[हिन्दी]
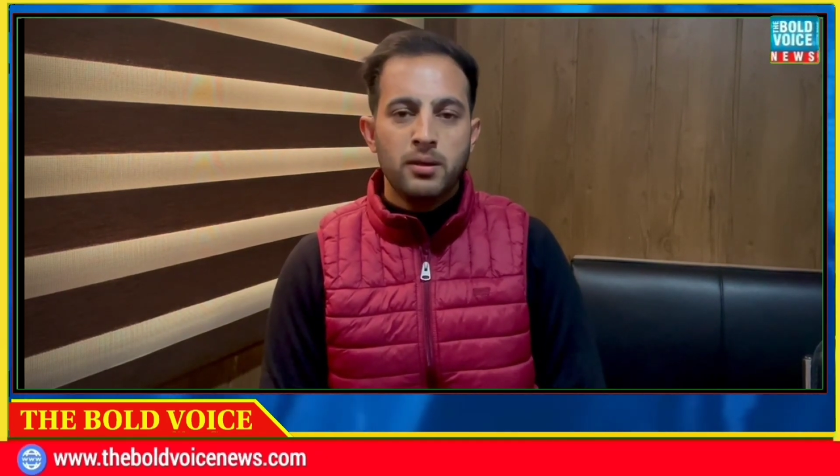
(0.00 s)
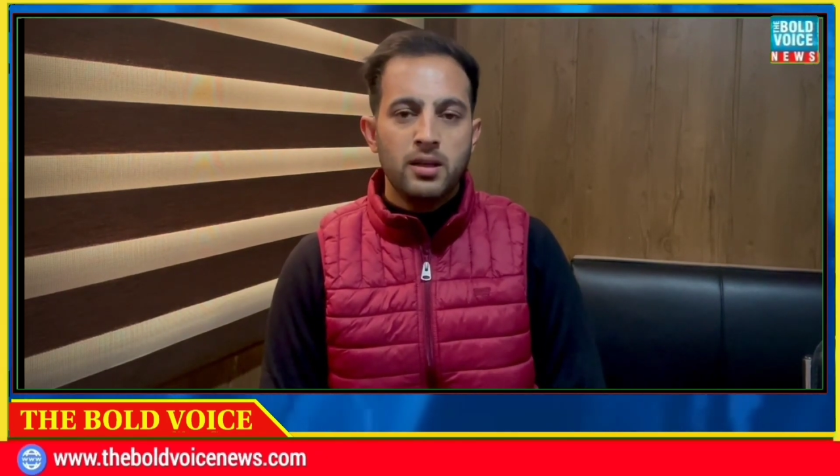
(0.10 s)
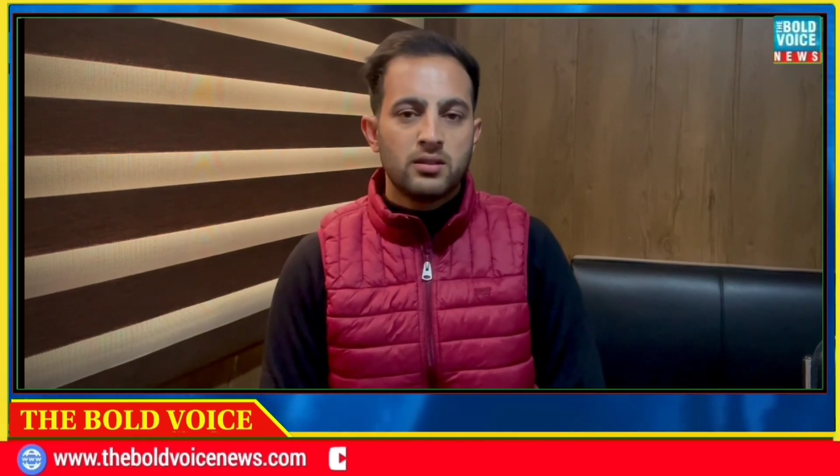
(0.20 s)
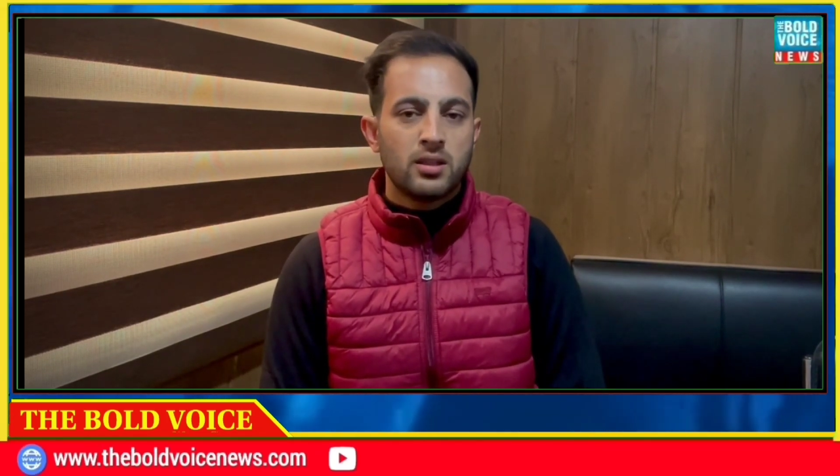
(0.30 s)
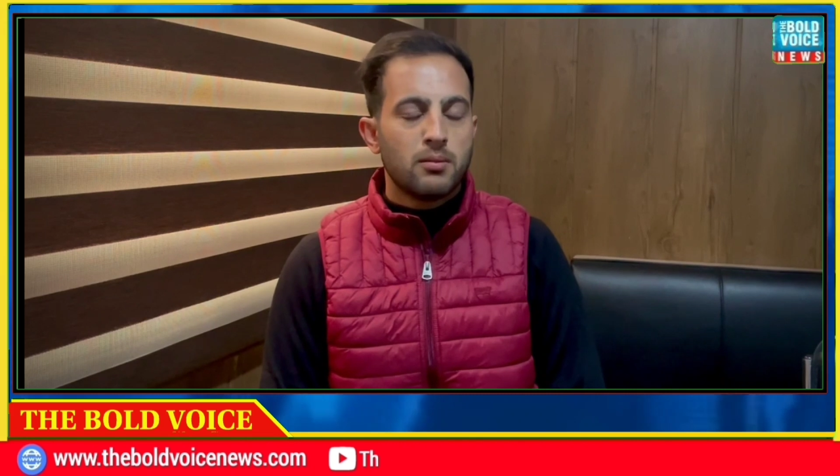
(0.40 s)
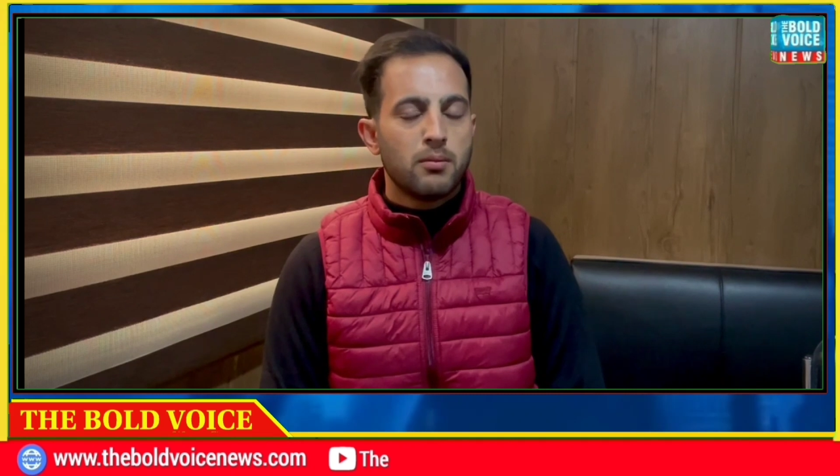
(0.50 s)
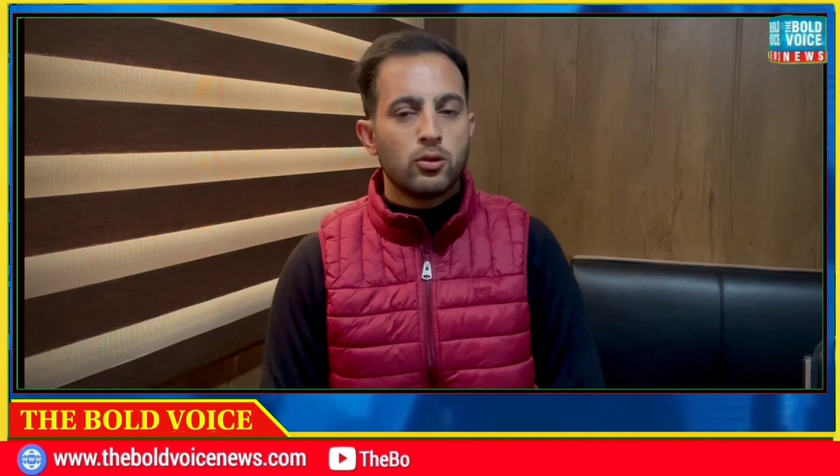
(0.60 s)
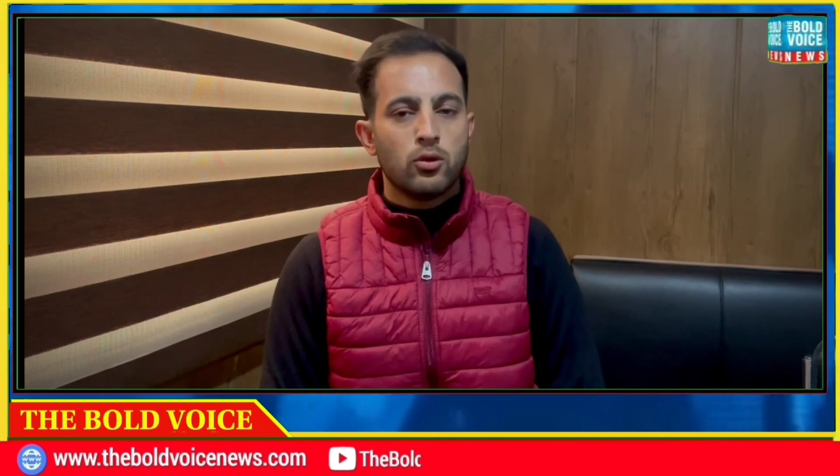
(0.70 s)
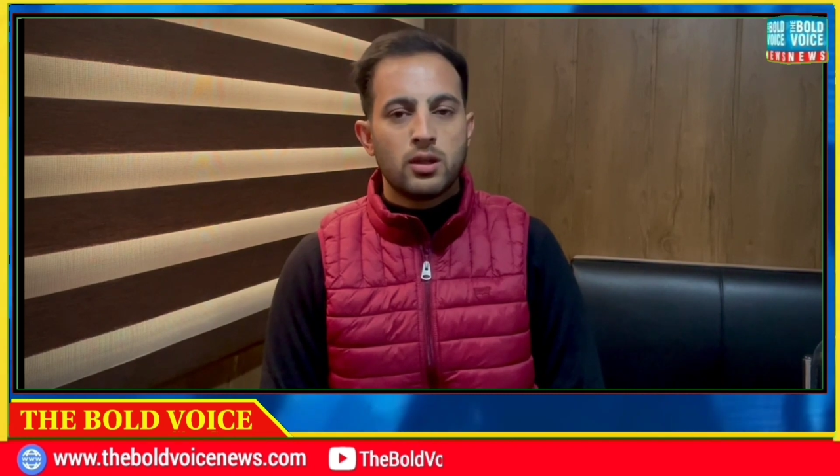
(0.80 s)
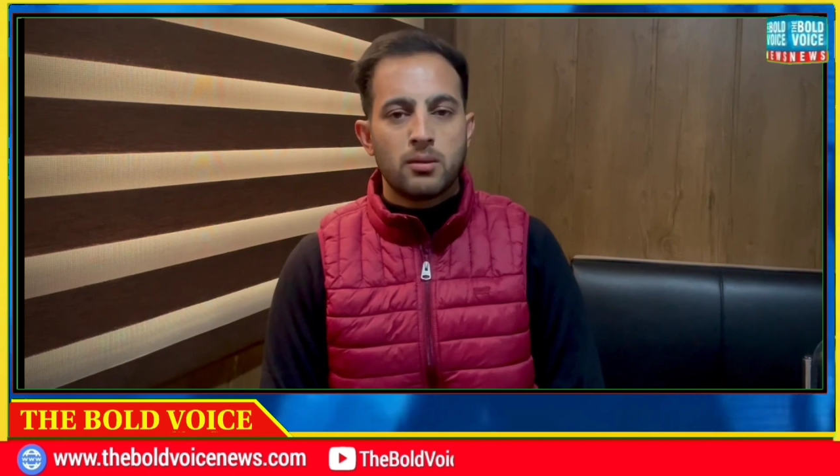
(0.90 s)
20 दिसंबर
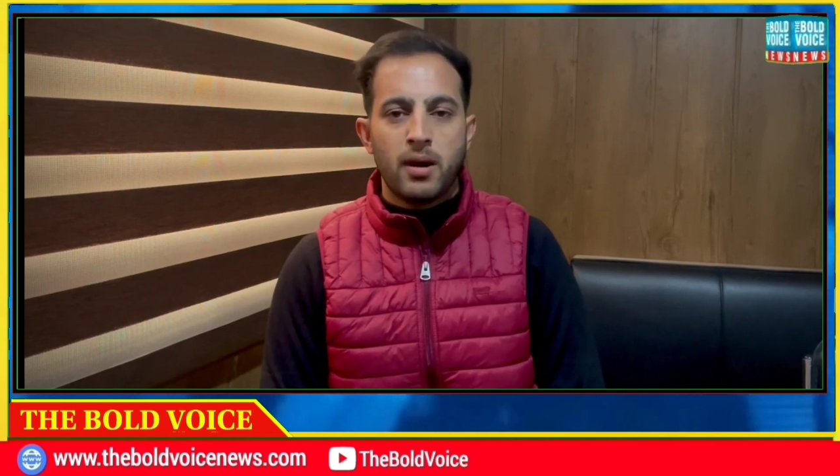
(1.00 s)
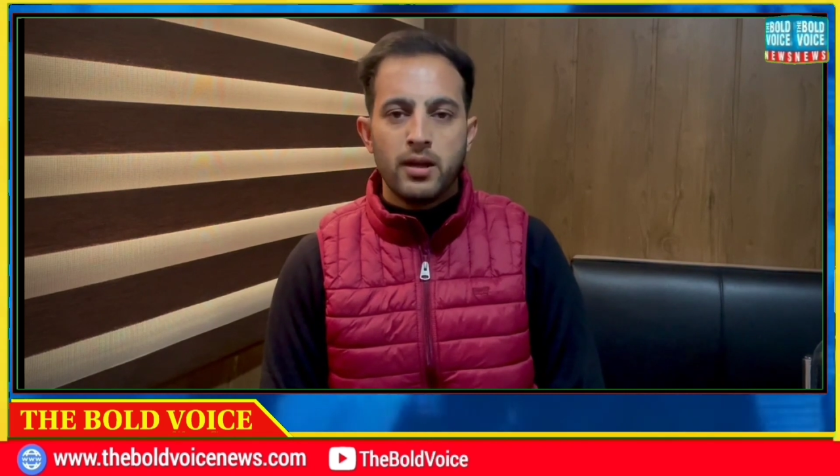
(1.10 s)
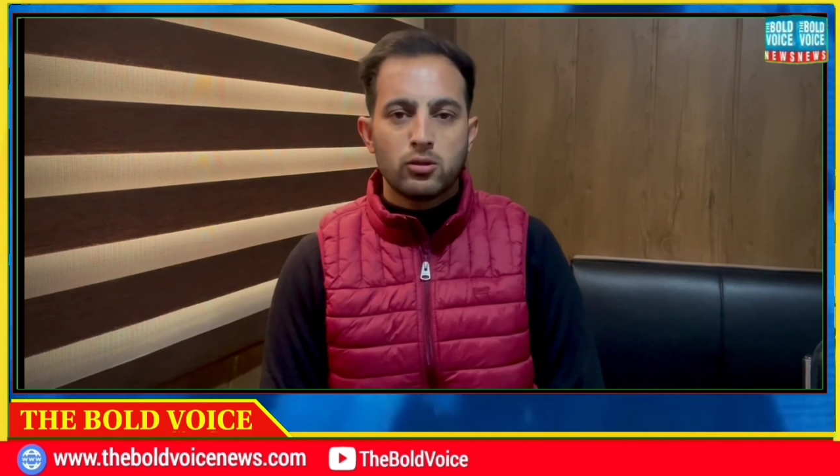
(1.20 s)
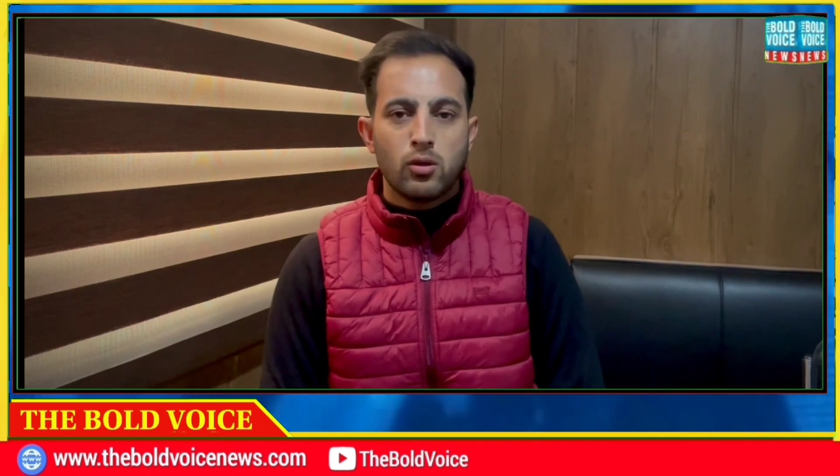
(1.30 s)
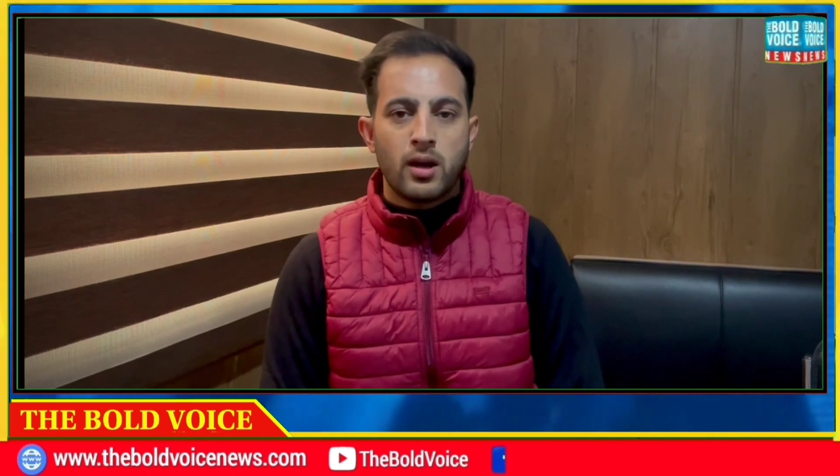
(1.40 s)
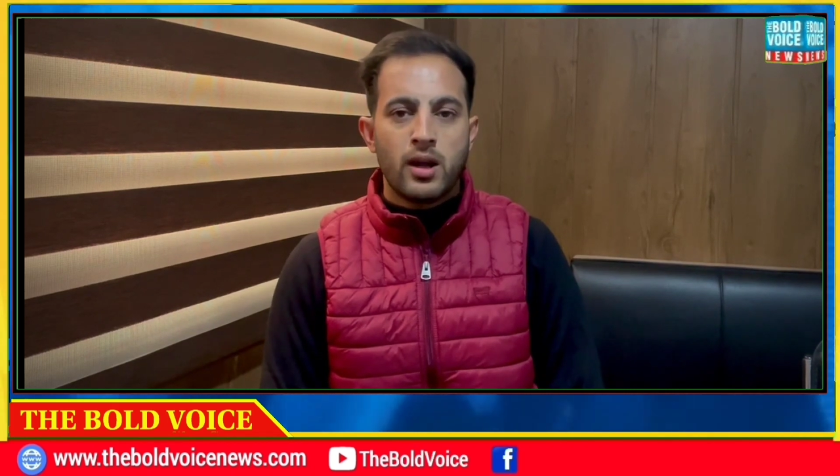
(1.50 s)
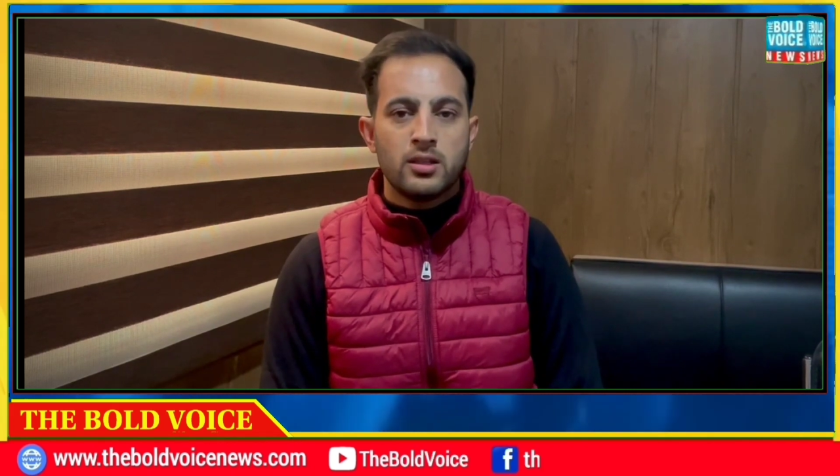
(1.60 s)
2022 को कराया